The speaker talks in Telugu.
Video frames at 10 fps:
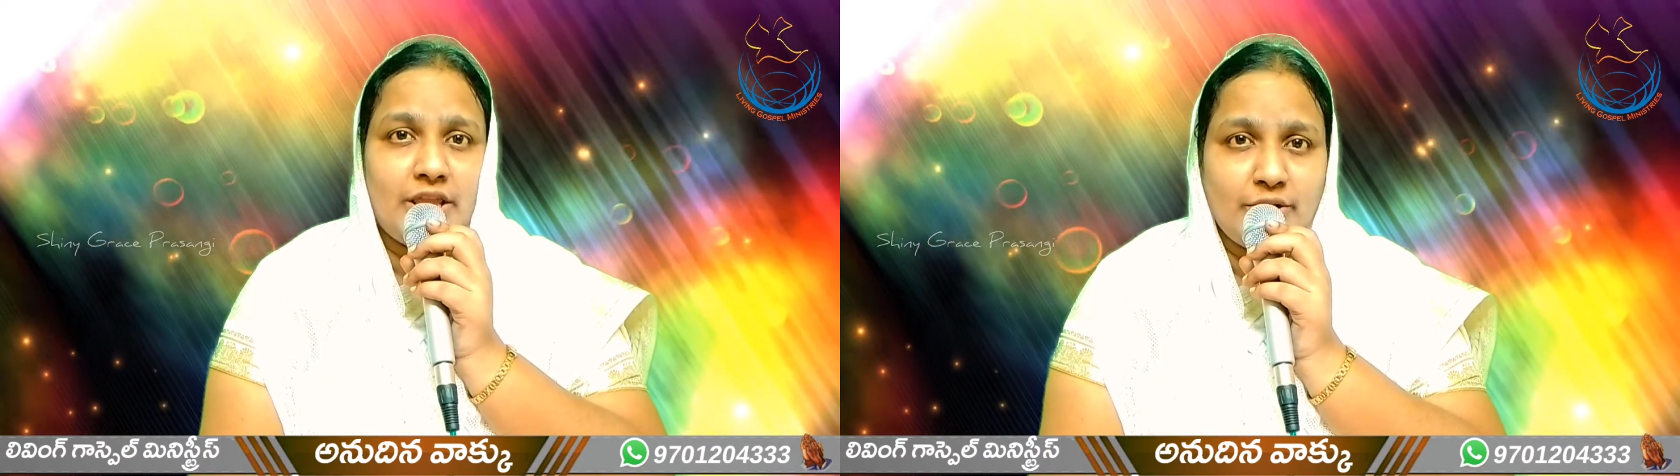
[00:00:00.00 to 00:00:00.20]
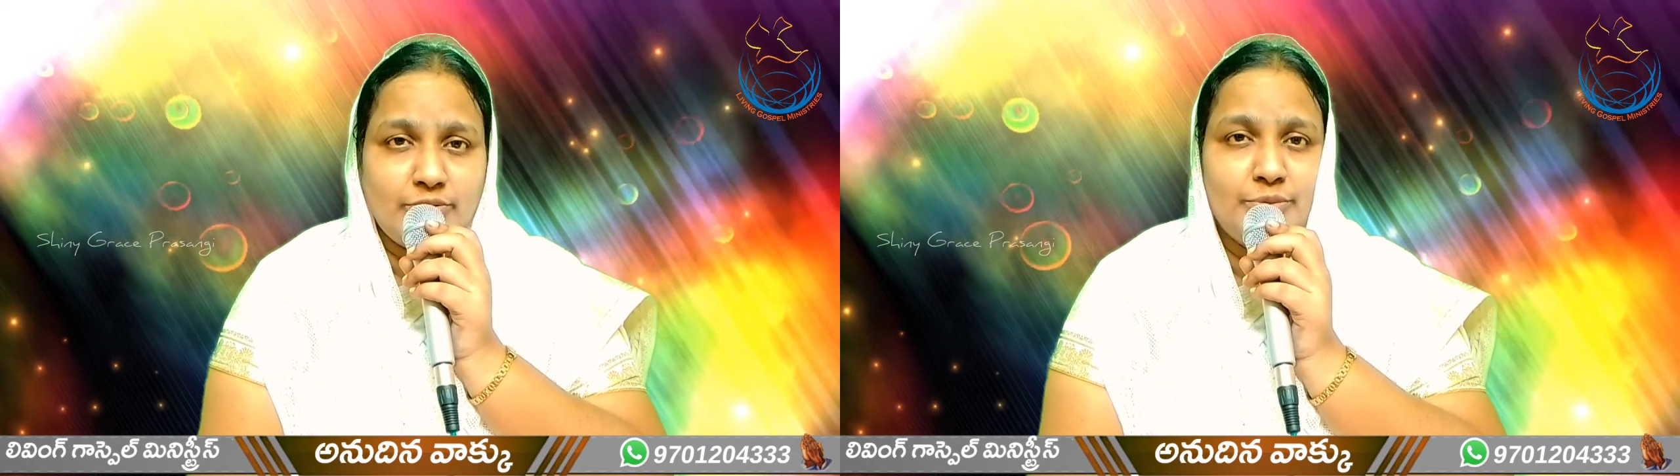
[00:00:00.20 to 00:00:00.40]

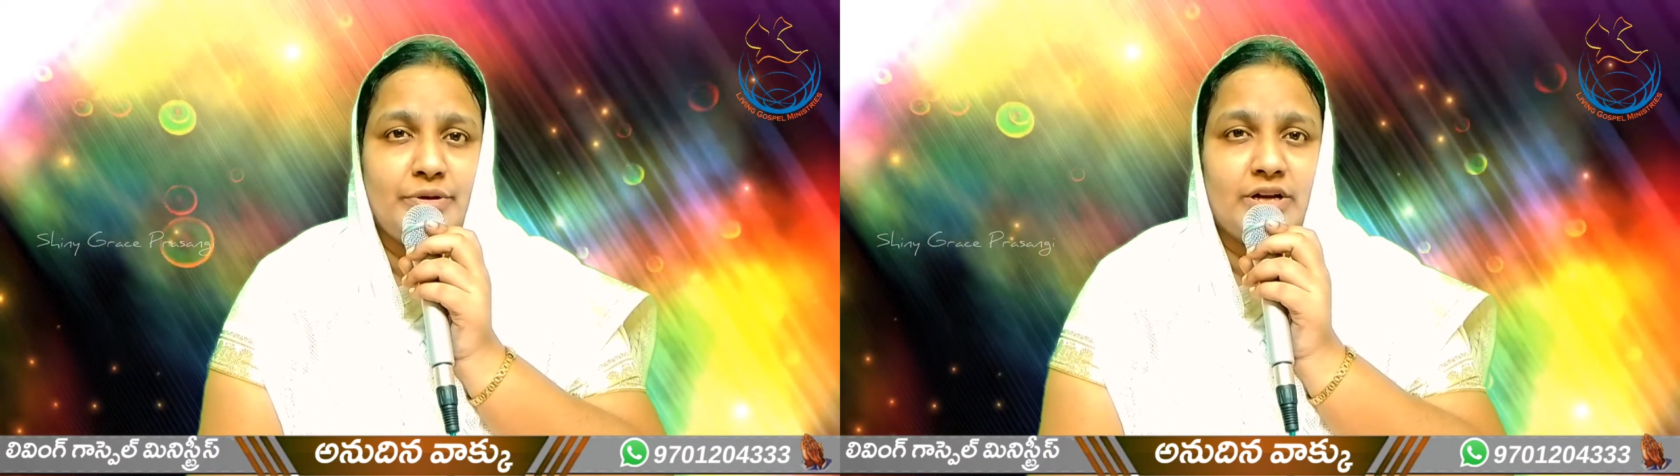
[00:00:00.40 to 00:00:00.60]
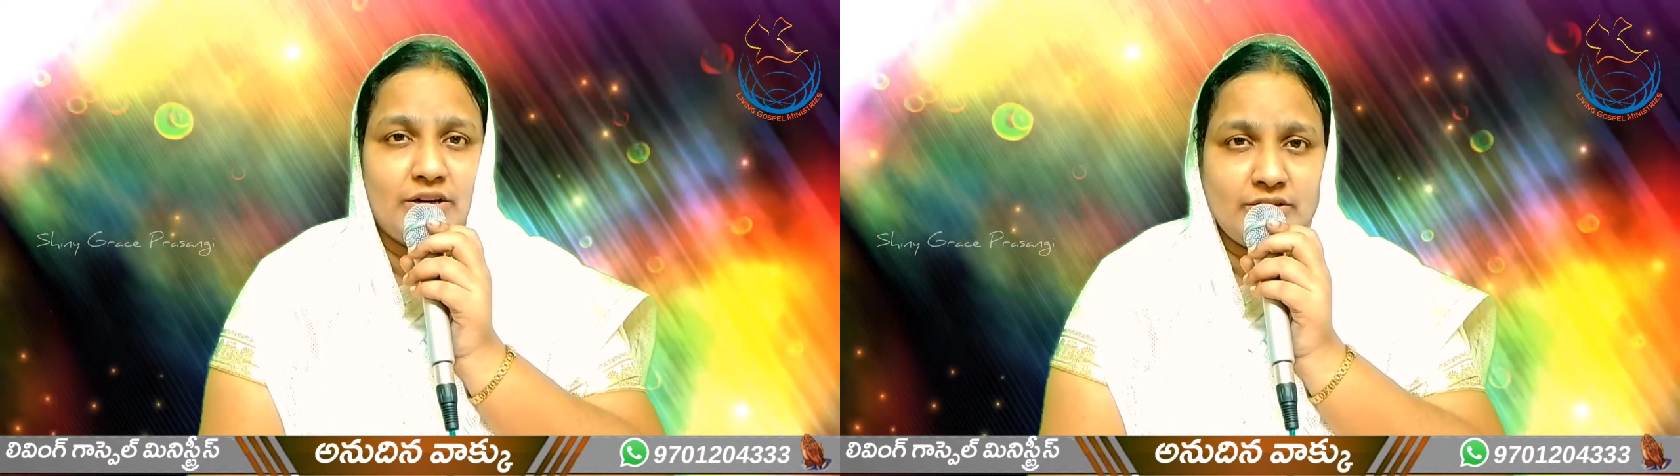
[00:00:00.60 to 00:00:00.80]
దేవుడు
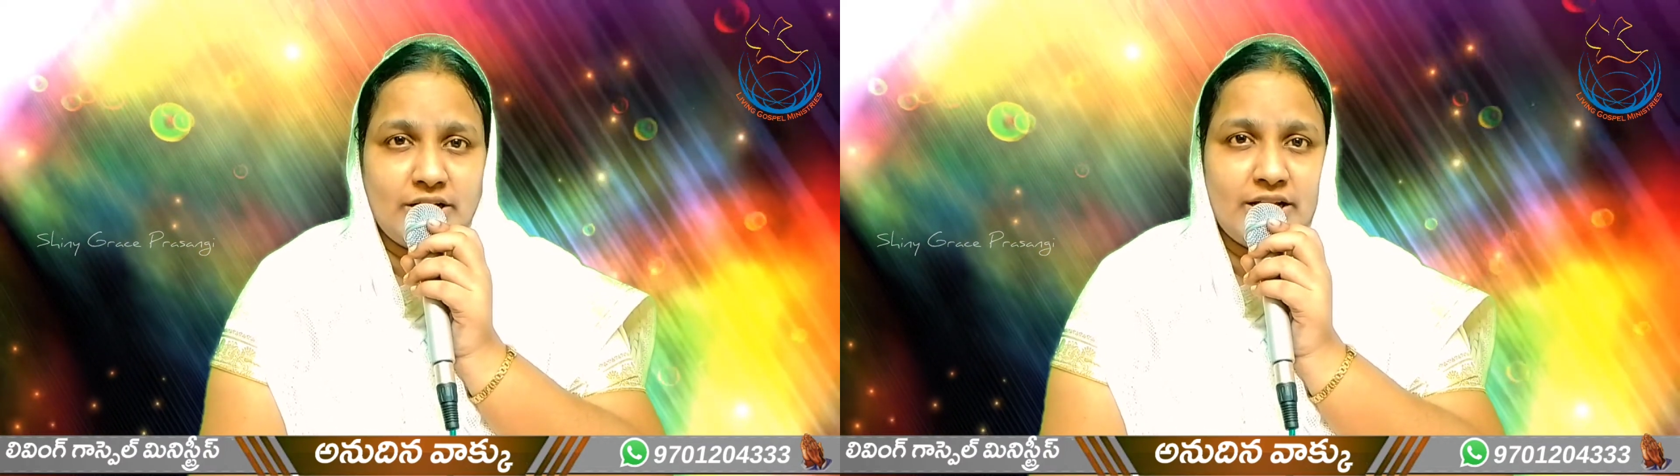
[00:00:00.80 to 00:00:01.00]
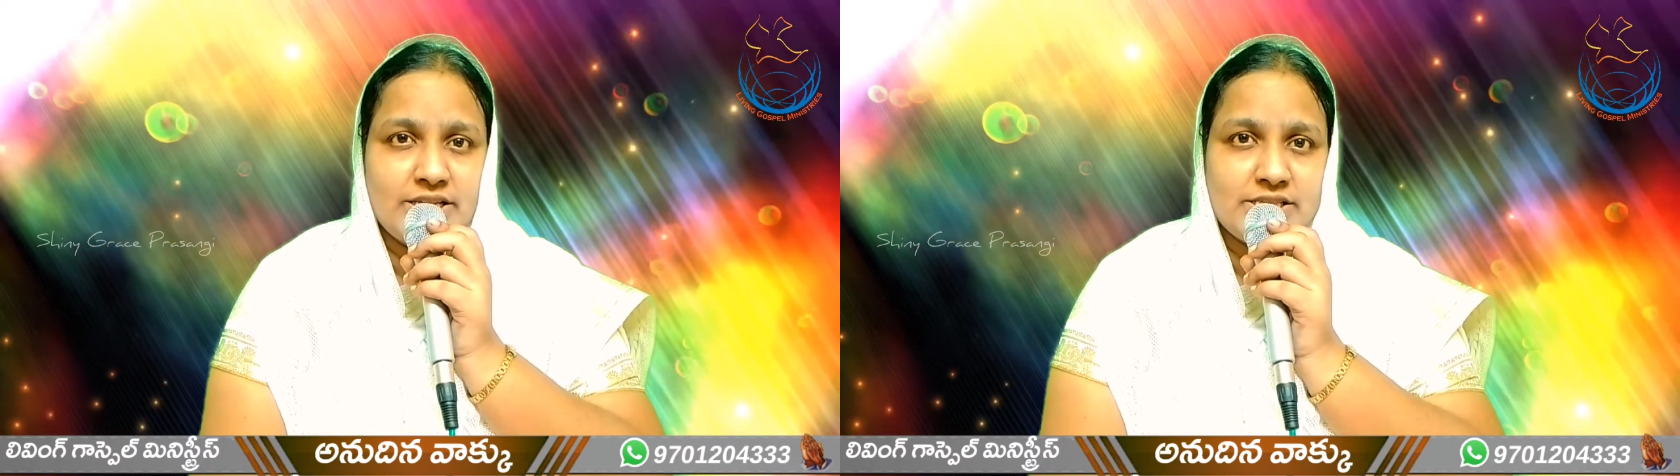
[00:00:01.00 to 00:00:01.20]
మీకు
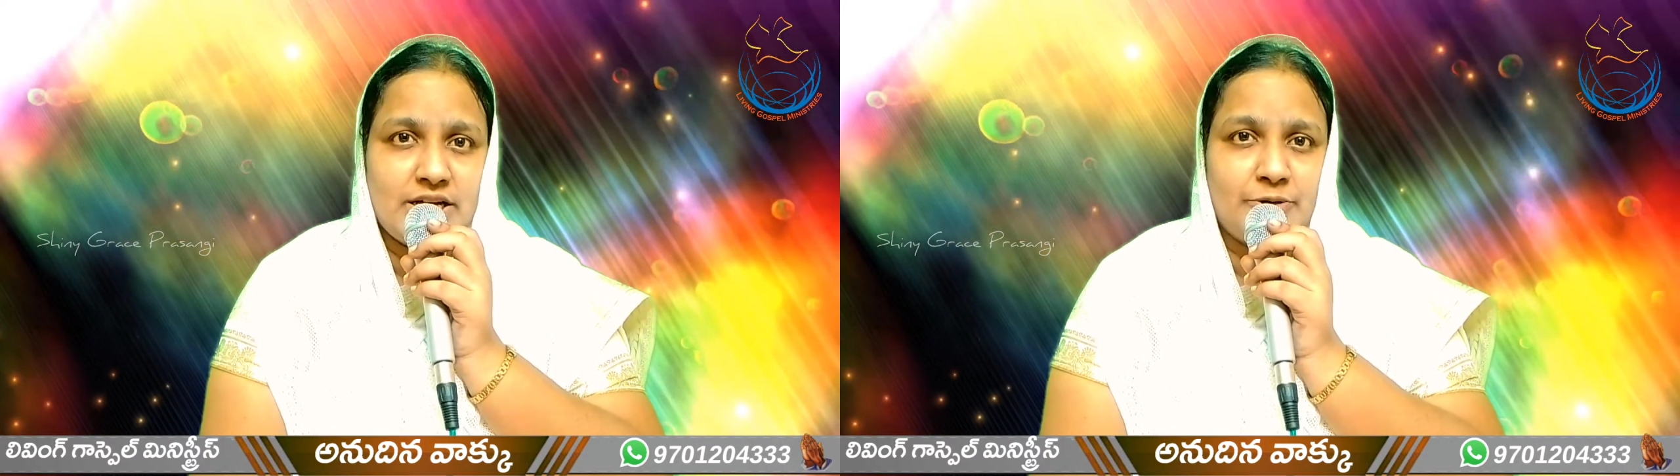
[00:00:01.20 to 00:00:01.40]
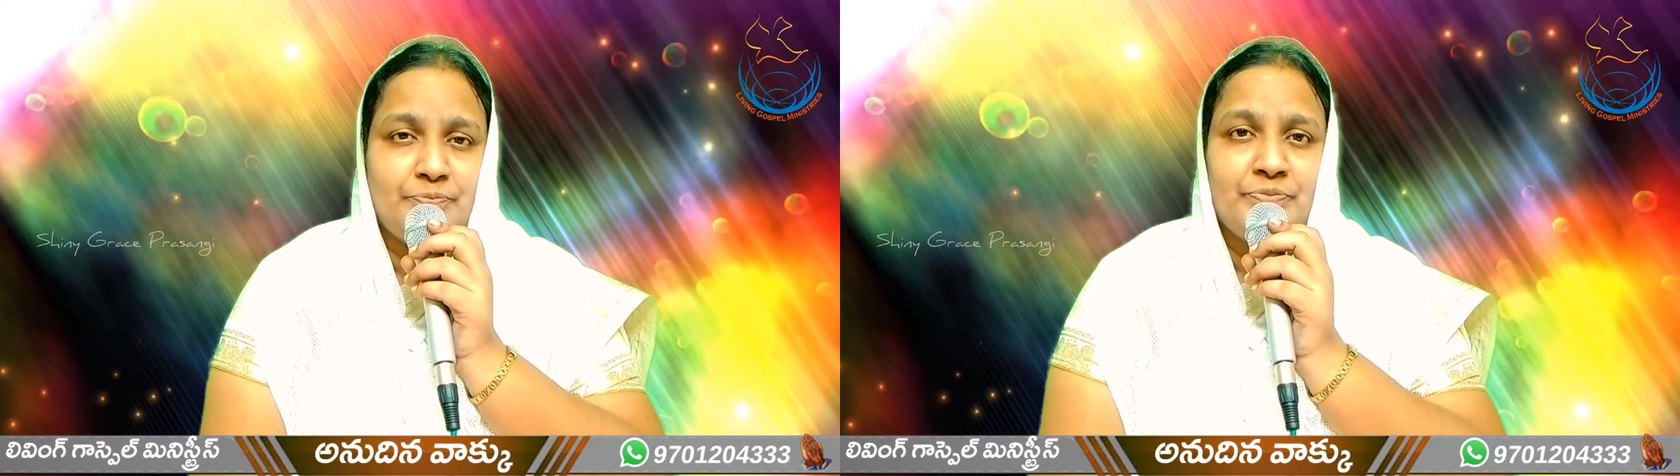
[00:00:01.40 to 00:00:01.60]

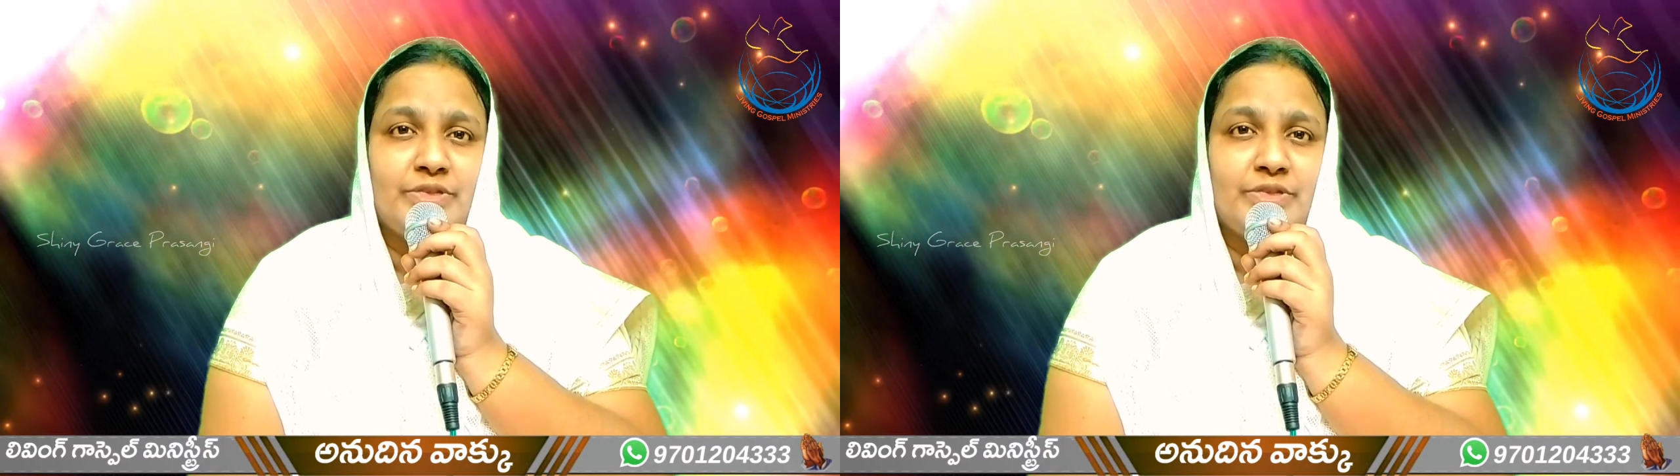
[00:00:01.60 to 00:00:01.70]
అనుగ్రహిస్తారు